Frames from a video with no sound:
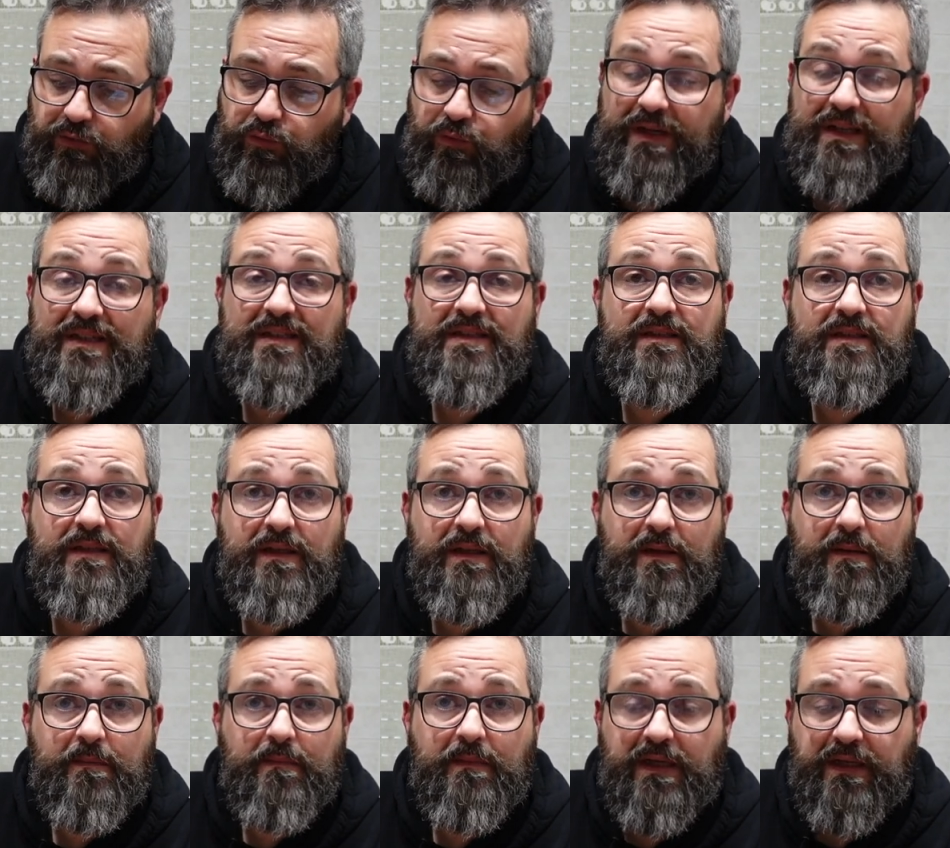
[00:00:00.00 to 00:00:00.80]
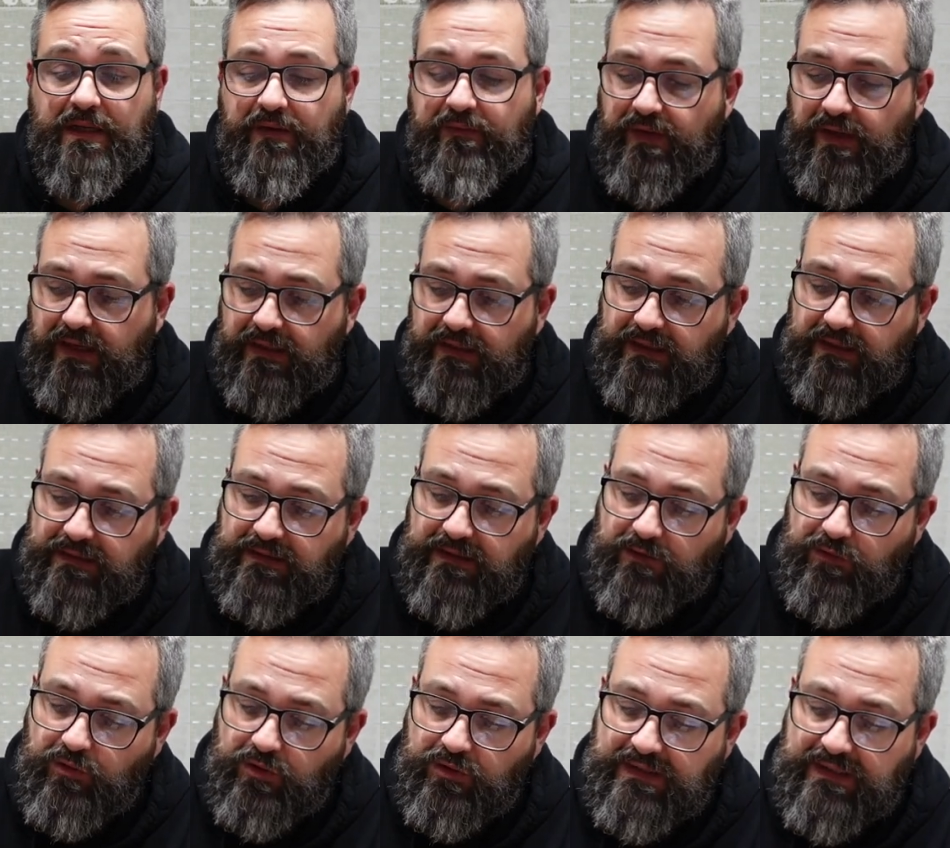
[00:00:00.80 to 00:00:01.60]
una SIM che viene data
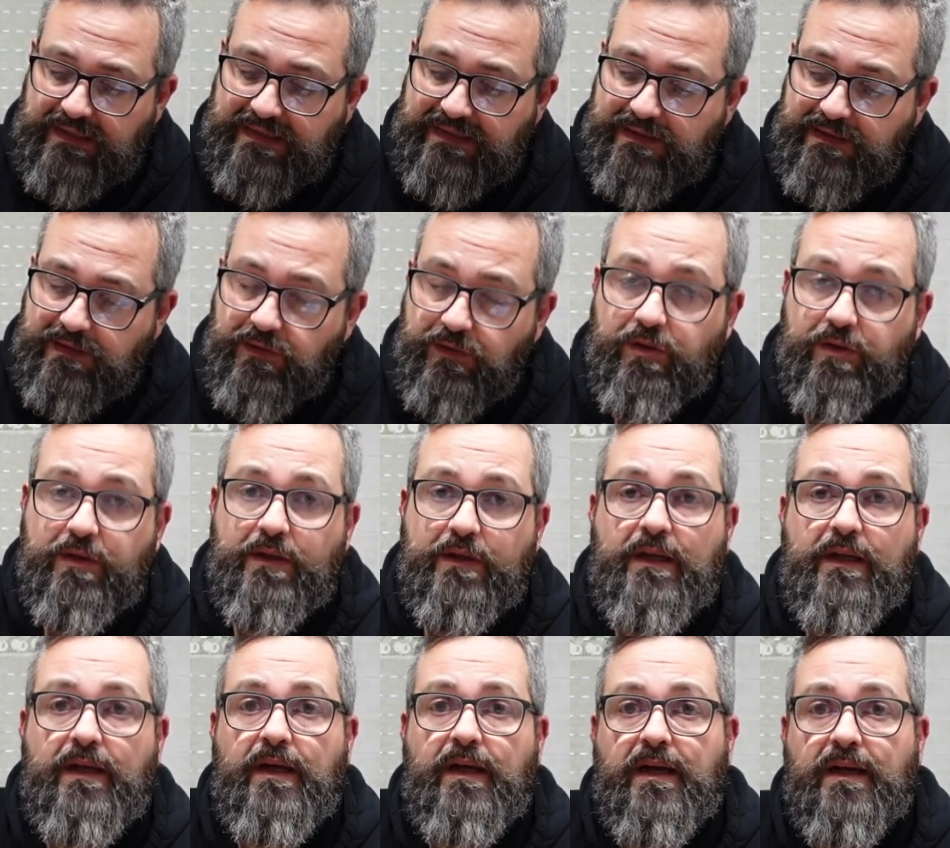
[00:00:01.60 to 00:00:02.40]
in dotazione,